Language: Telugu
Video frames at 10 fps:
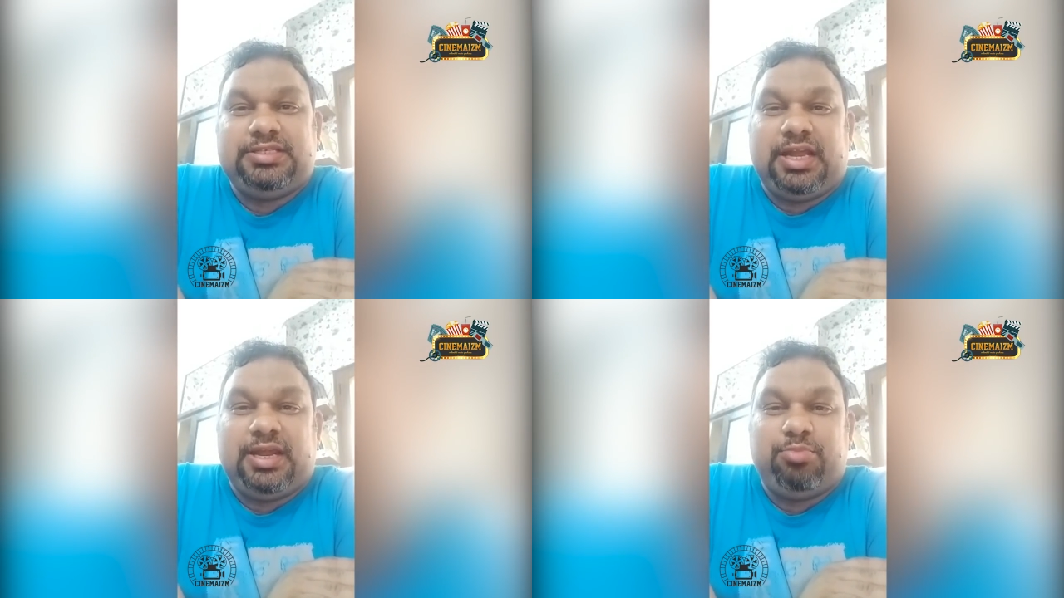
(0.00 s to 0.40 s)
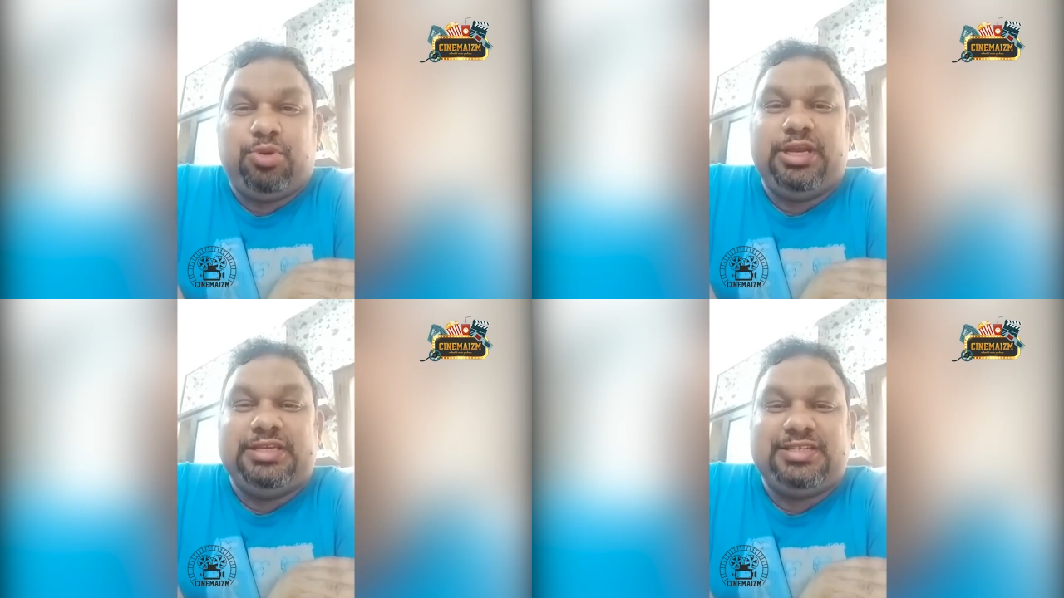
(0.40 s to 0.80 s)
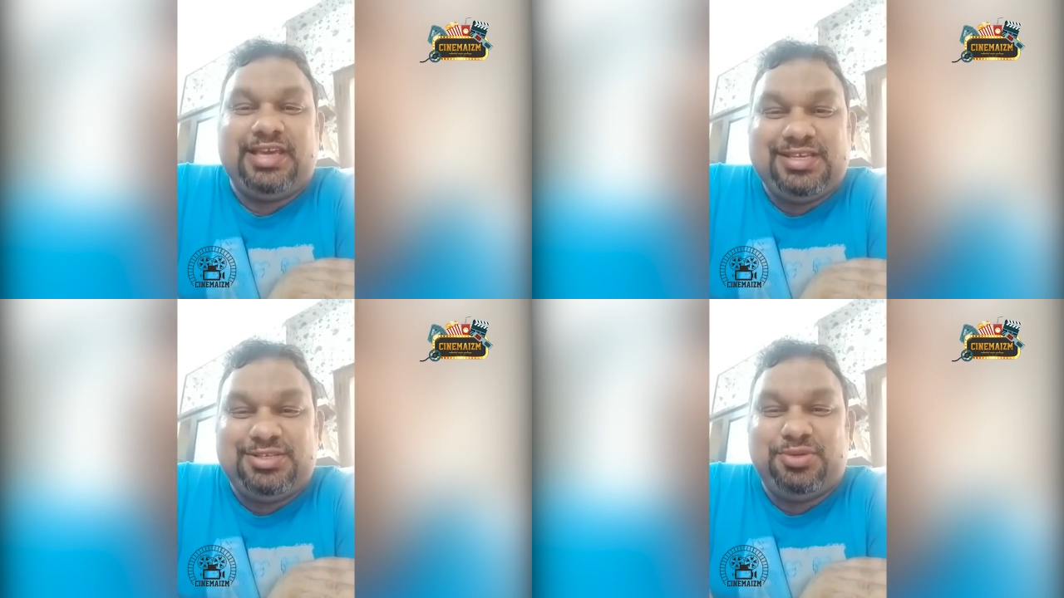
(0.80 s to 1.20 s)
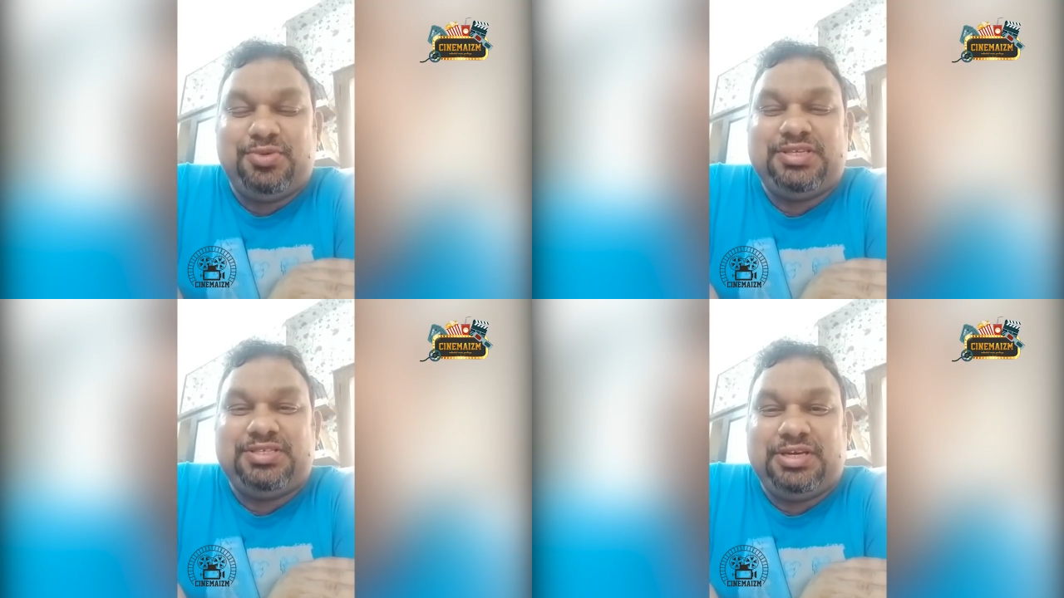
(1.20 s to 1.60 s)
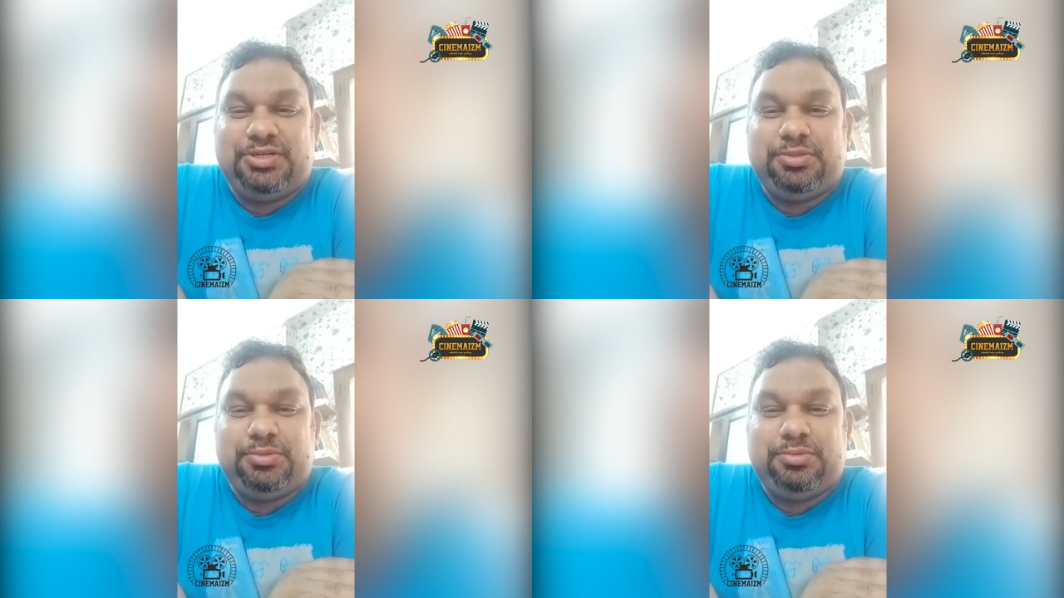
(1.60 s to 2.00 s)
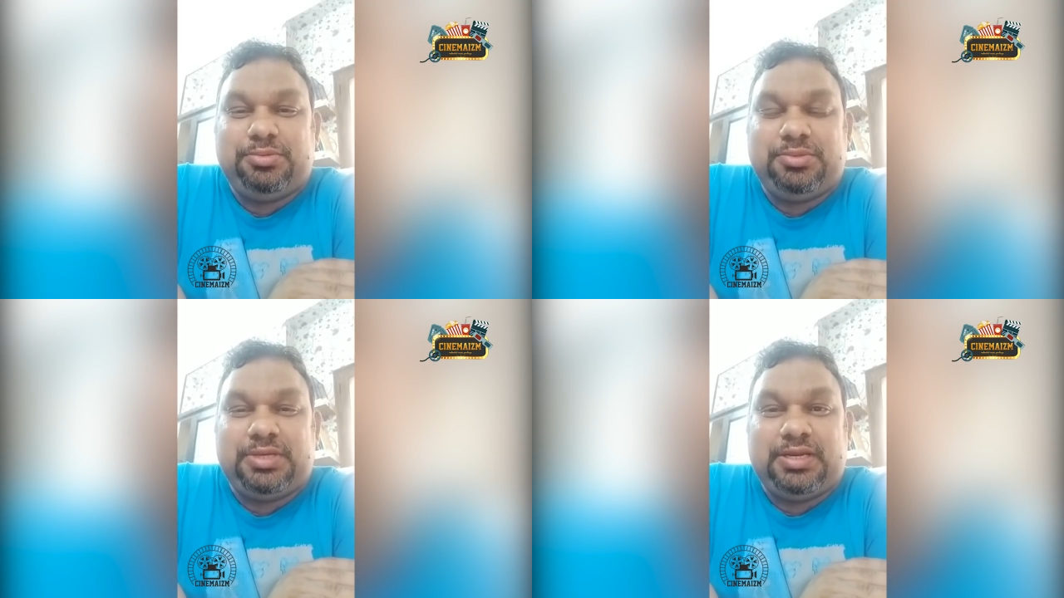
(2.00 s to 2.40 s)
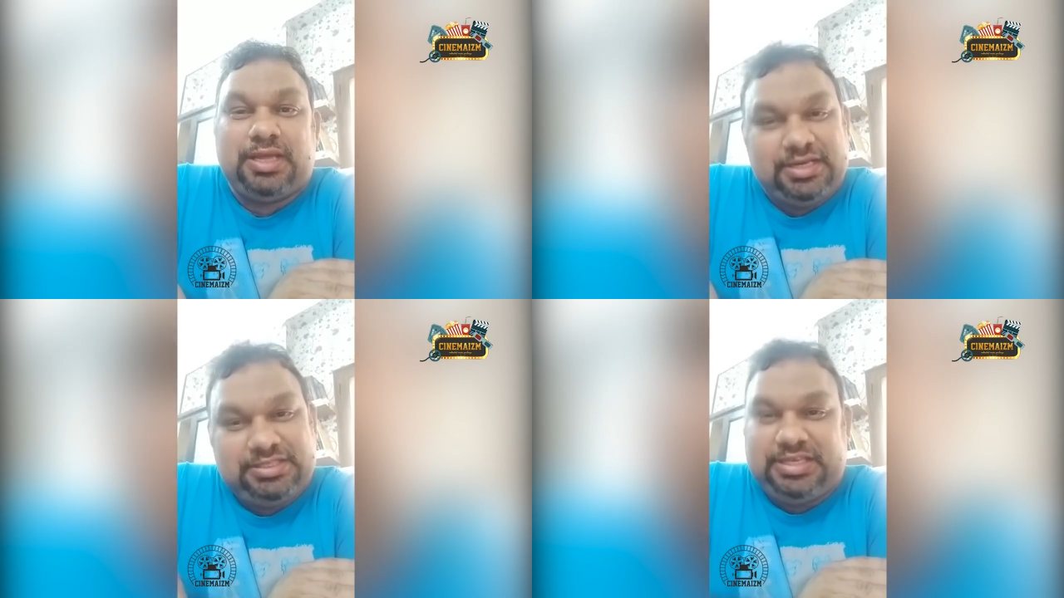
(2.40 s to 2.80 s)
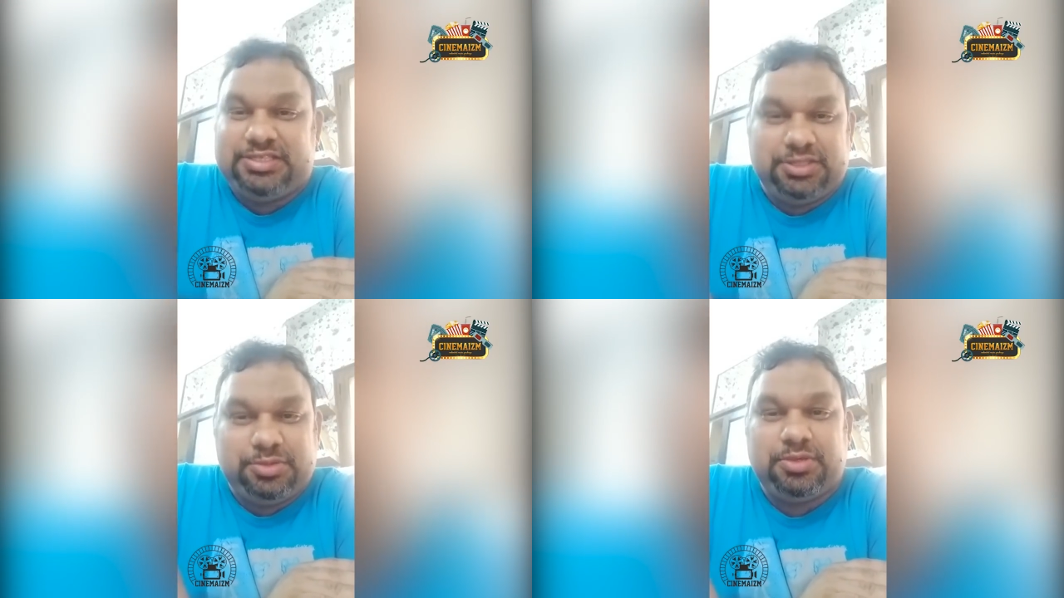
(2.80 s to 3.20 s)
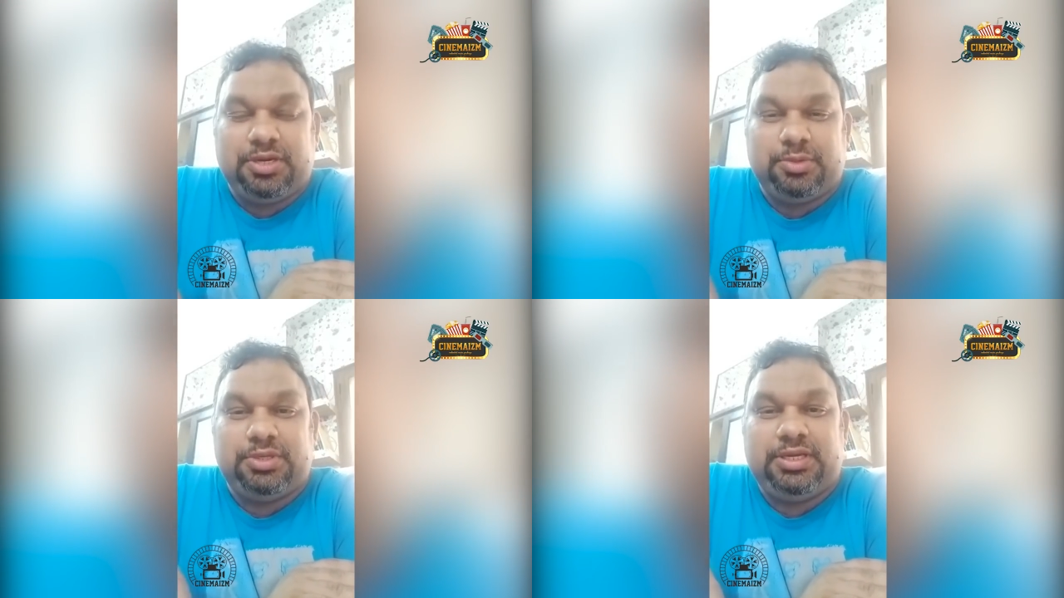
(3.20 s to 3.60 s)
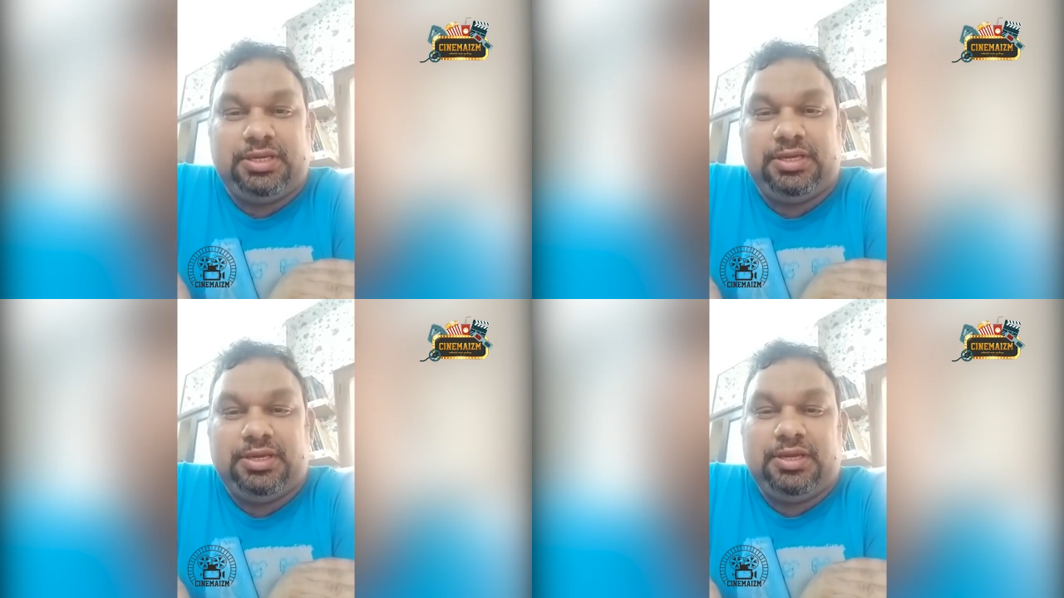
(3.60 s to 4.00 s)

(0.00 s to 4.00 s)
చాలా పోలీస్ కేసులు వేసినట్టు నన్ను అరెస్ట్ చేసినట్టు కూడా కొన్ని